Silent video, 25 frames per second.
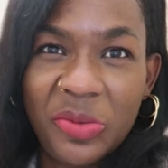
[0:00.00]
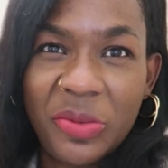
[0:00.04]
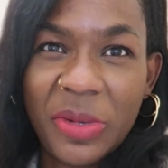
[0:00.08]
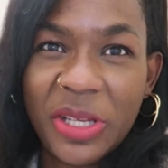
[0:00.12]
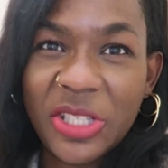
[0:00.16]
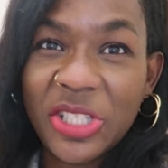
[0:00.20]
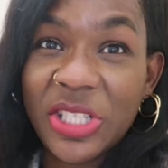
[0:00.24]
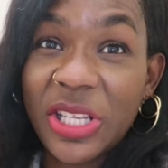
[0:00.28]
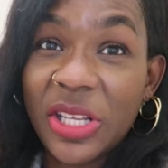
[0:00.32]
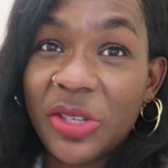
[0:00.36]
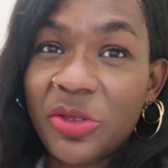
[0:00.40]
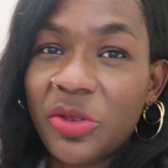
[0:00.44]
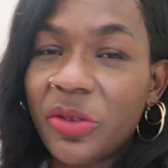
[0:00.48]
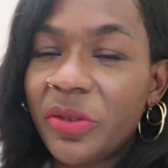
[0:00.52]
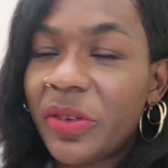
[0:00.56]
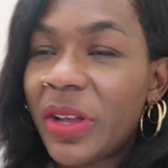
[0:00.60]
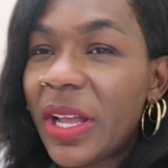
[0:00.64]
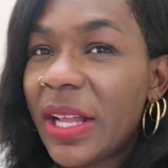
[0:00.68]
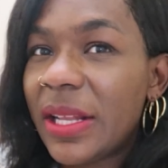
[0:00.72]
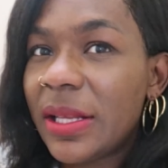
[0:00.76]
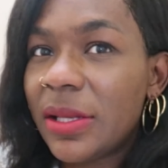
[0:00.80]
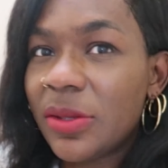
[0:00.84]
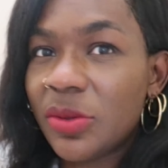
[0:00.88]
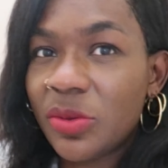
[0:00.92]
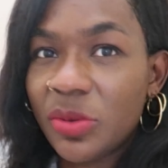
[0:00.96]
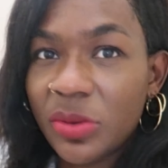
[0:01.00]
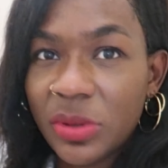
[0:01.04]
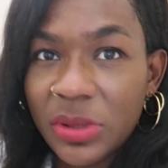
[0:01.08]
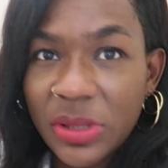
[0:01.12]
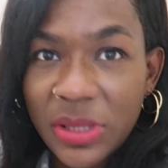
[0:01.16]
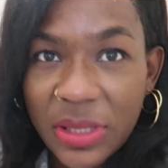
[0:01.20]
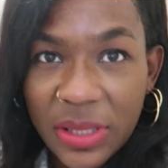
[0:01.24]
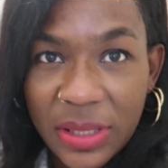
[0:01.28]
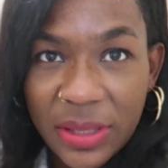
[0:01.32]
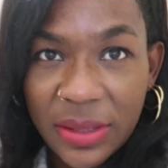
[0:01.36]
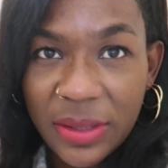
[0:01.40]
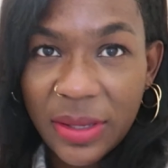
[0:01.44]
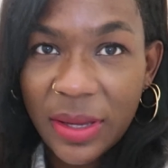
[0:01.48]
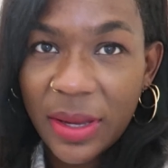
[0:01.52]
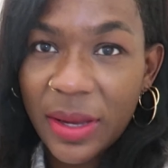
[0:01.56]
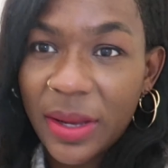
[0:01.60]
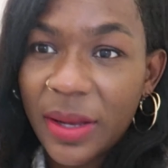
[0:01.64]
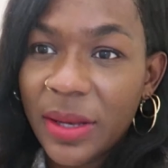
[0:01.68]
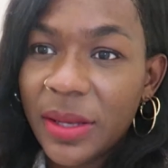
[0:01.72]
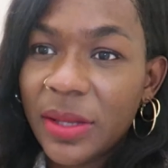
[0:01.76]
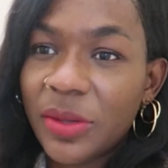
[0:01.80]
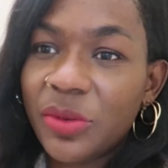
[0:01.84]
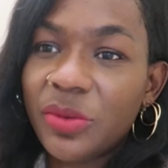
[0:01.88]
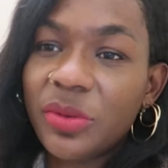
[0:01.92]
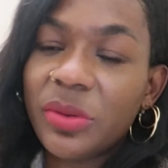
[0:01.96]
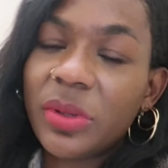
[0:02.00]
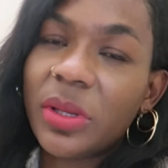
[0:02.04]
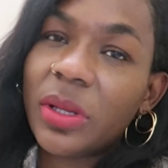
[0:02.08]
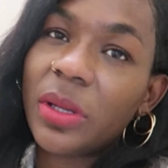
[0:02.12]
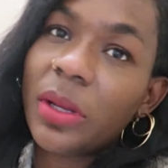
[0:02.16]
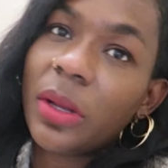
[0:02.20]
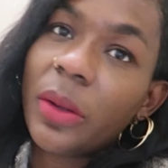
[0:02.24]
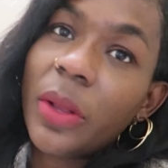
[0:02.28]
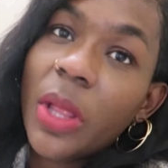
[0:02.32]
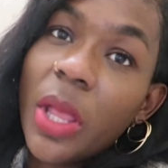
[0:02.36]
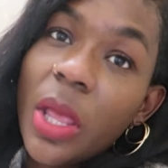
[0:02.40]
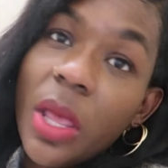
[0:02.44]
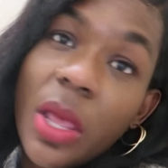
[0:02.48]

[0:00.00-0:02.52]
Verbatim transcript: Ma je te fera les ongles nickel et tout. Nana.